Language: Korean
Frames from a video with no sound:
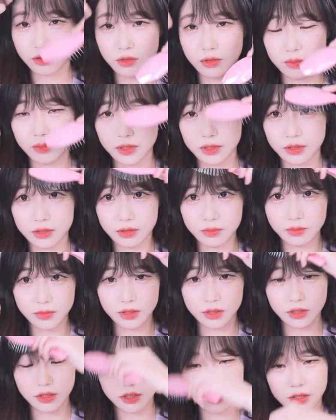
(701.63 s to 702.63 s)

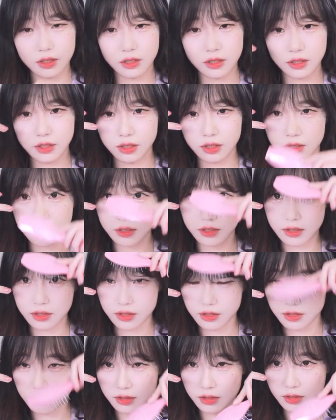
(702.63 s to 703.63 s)
고맙습니다
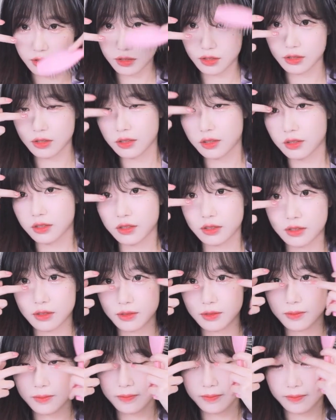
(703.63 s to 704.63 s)
수련하러
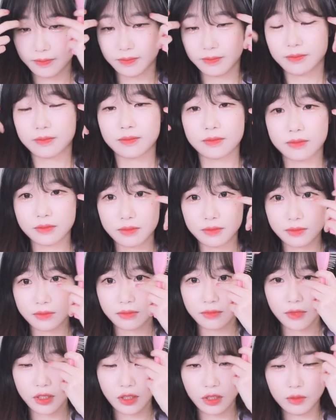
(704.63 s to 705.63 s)
지금
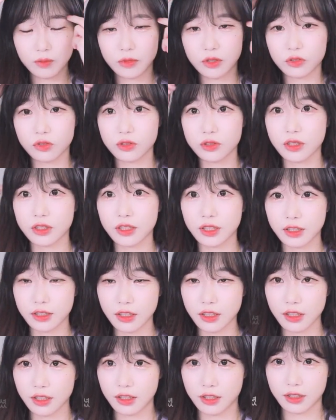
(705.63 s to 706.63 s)
떠납니다. 어머
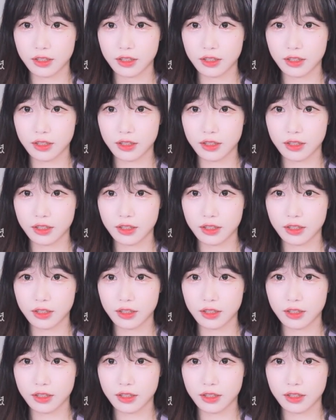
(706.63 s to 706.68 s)
수련할래?